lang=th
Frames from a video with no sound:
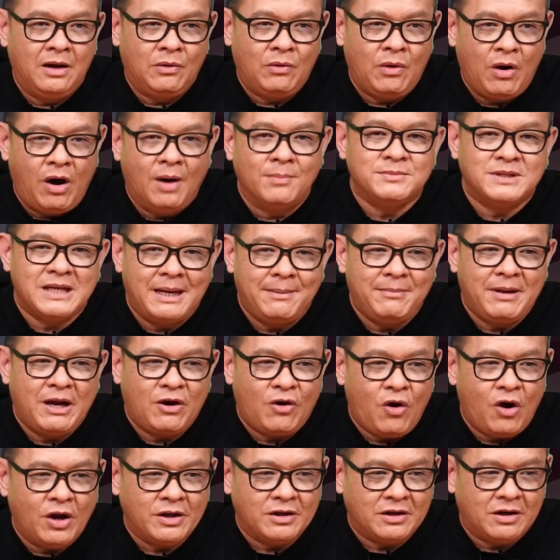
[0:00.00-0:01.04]
Qualcomm
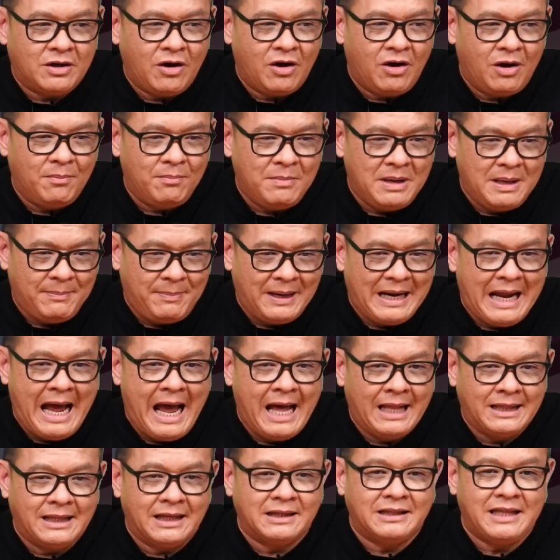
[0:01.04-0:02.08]
Snapdragon ก็มีปัญหา
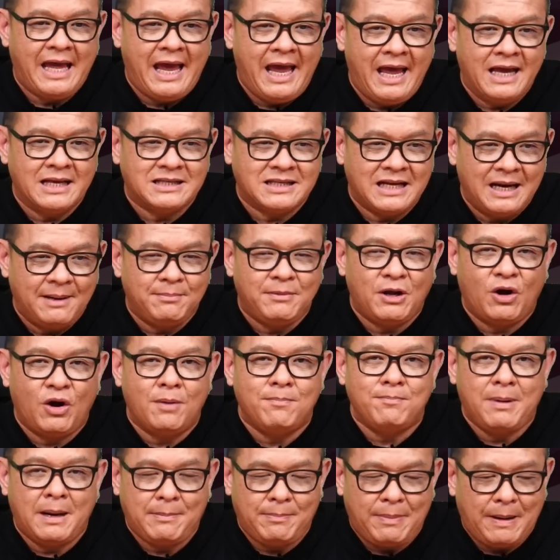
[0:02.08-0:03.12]
ตั้งแต่
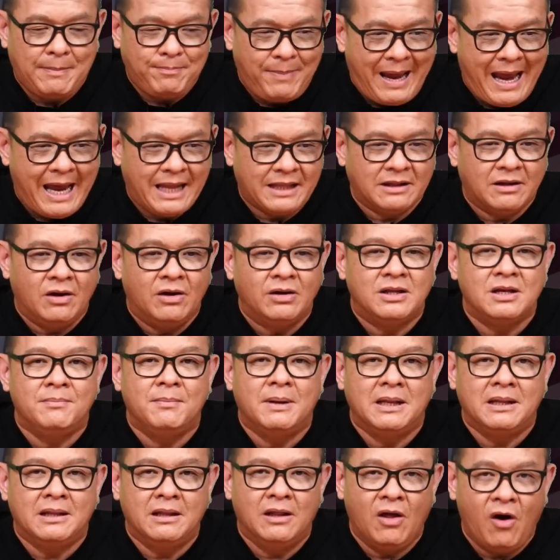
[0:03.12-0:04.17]
Snapdragon แปดแปดแปดเนาะที่
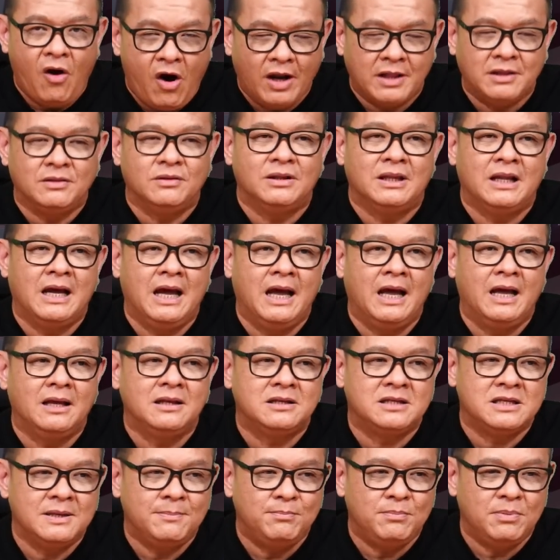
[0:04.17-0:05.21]
มันร้อนนะฮะ
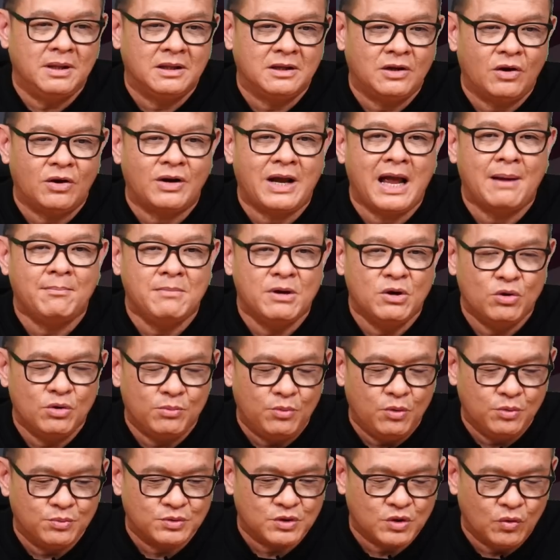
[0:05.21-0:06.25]
ชิปมันค่อนข้างมีอุณห
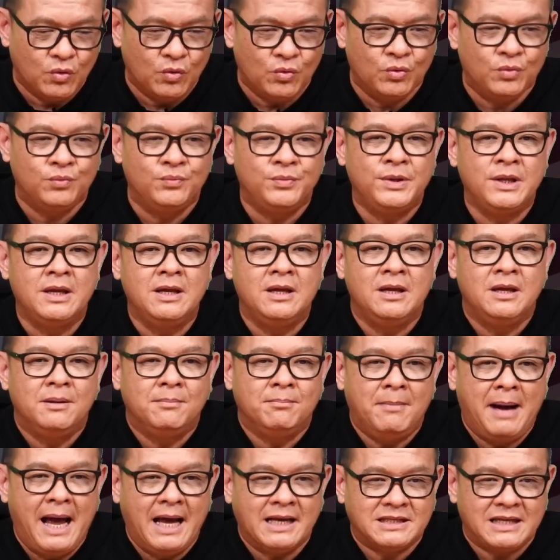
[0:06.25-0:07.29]
ภูมิสูง
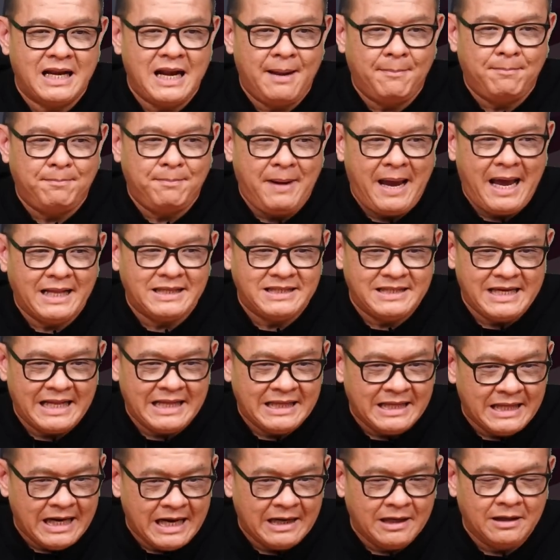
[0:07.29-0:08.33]
มา Snap แปด Gen
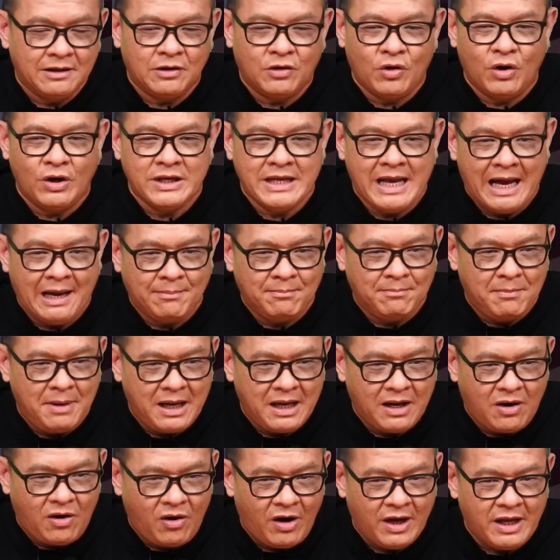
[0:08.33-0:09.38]
หนึ่งก็ยัง
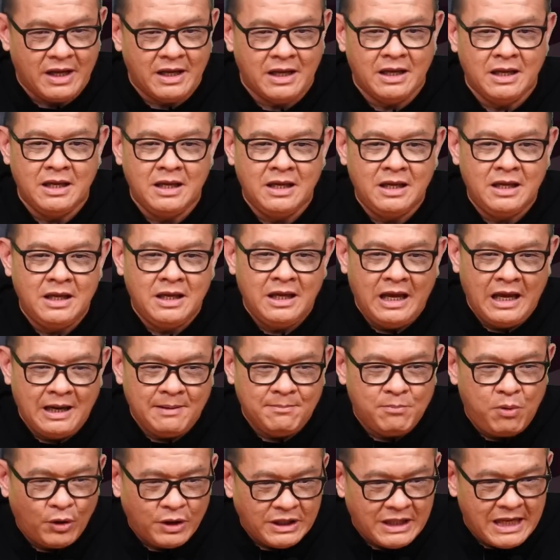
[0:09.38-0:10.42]
ไม่ค่อยเห็น
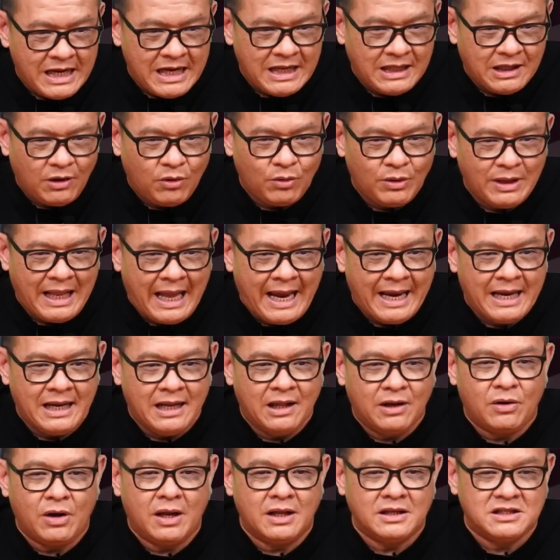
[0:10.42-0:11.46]
ผลดีเท่าไหร่
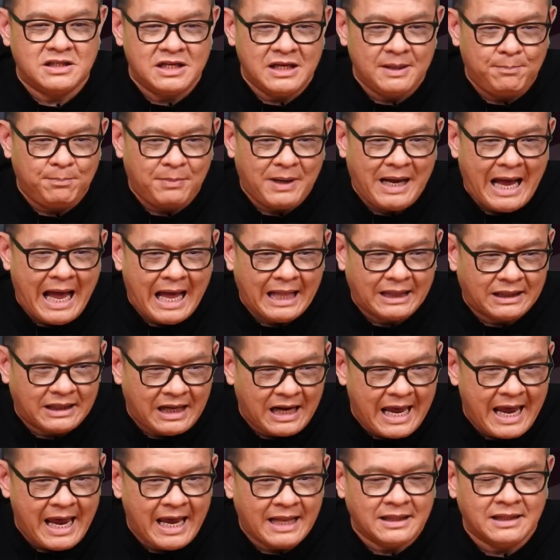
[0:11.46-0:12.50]
แล้วก็ชิปขาดแค
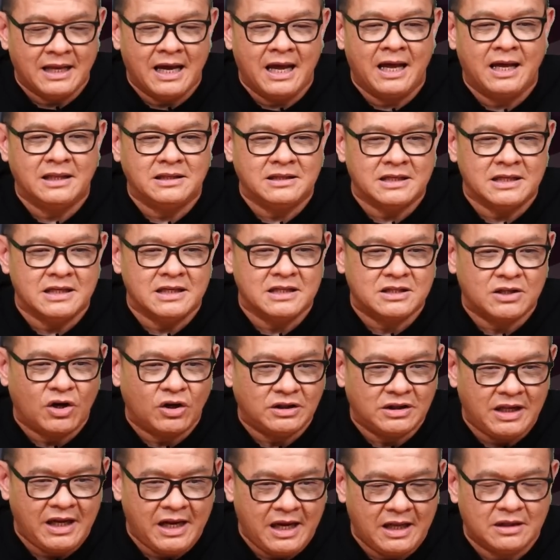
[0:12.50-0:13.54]
ลนนะฮะเจอช็อ
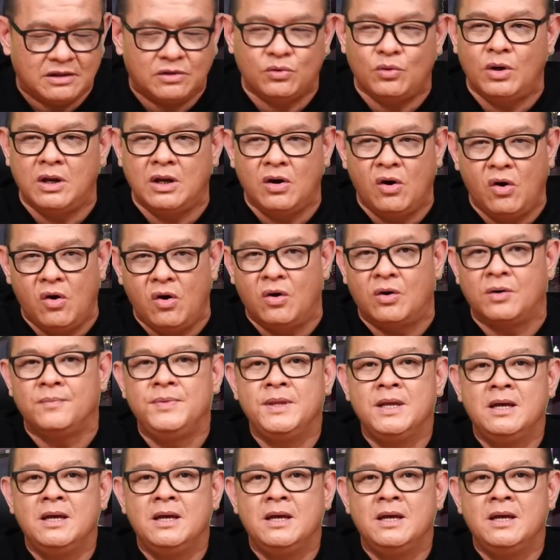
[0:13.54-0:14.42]
ตเทรดทั่วโลก